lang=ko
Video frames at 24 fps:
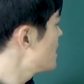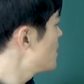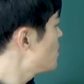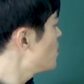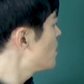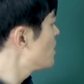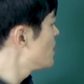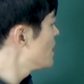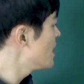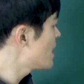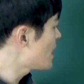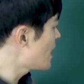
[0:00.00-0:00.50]

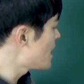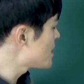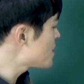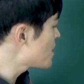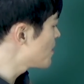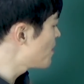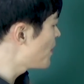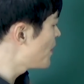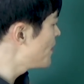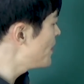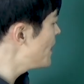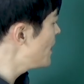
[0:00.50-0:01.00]
그리고 이
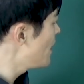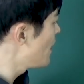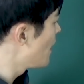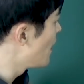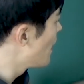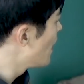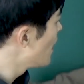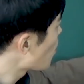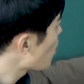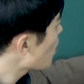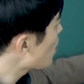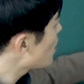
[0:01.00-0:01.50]
가정법이
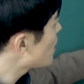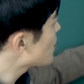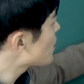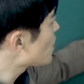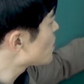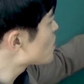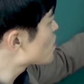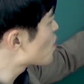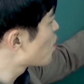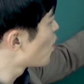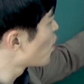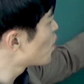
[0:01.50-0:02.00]
그런
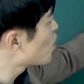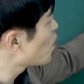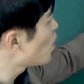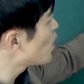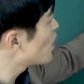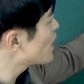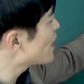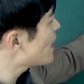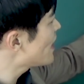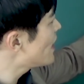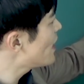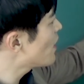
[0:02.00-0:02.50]
어떤
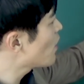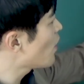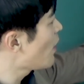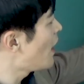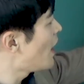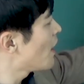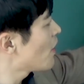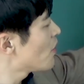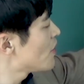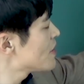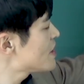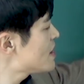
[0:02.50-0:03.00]
조동사의
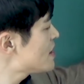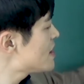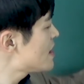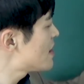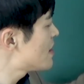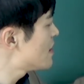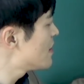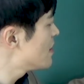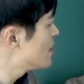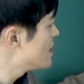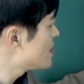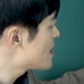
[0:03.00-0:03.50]
과거
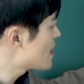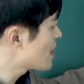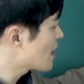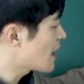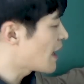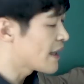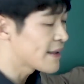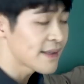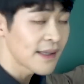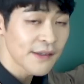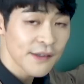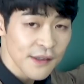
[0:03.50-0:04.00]
시제를 이제
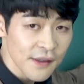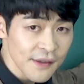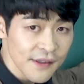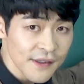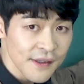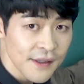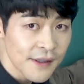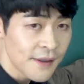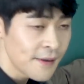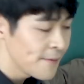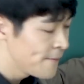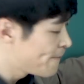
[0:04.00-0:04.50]
갖다
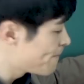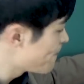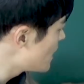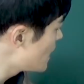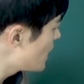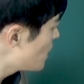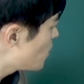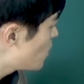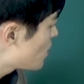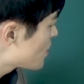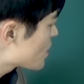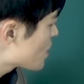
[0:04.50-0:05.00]
썼어요
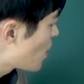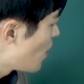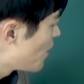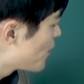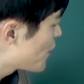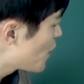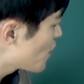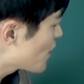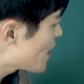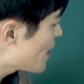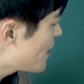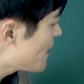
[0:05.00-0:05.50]
그리고
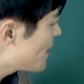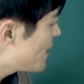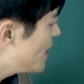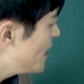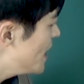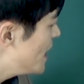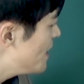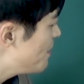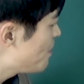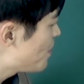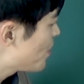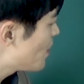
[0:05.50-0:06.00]
접속사에서
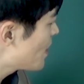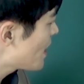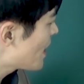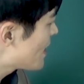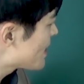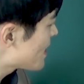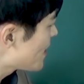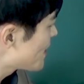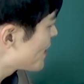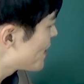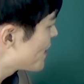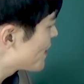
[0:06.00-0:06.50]
if를
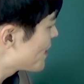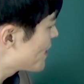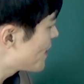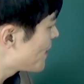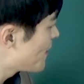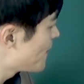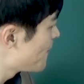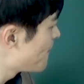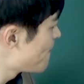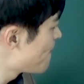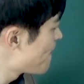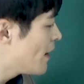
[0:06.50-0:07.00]
갖다
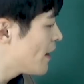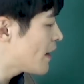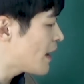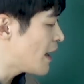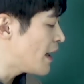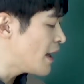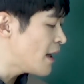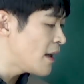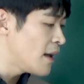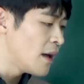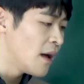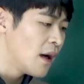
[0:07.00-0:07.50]
썼어요
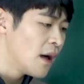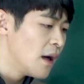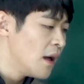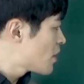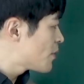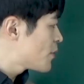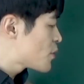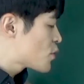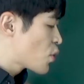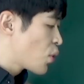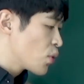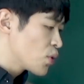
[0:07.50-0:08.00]
그러니까
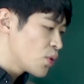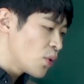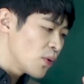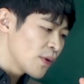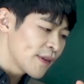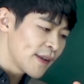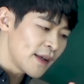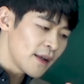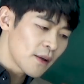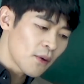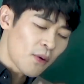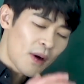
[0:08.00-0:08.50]
여러분
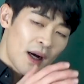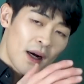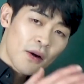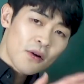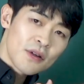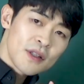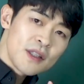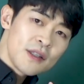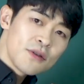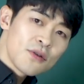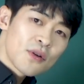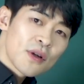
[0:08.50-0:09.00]
조동사
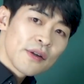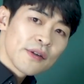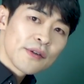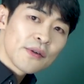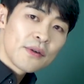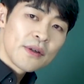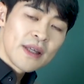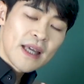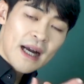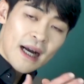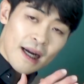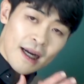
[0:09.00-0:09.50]
과거
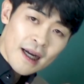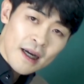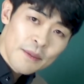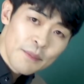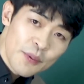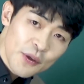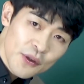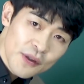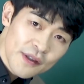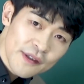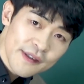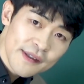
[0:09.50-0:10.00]
시제에서 약한
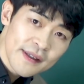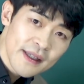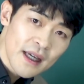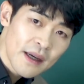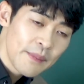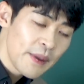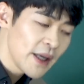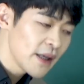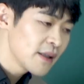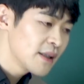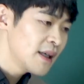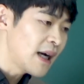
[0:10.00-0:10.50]
표현을 쓴
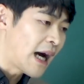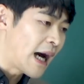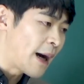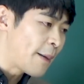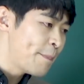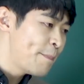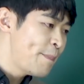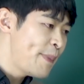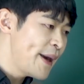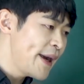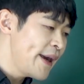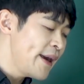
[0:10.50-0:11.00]
다음에 그
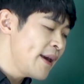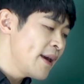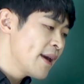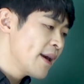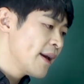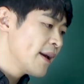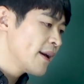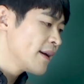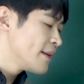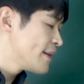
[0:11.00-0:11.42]
앞에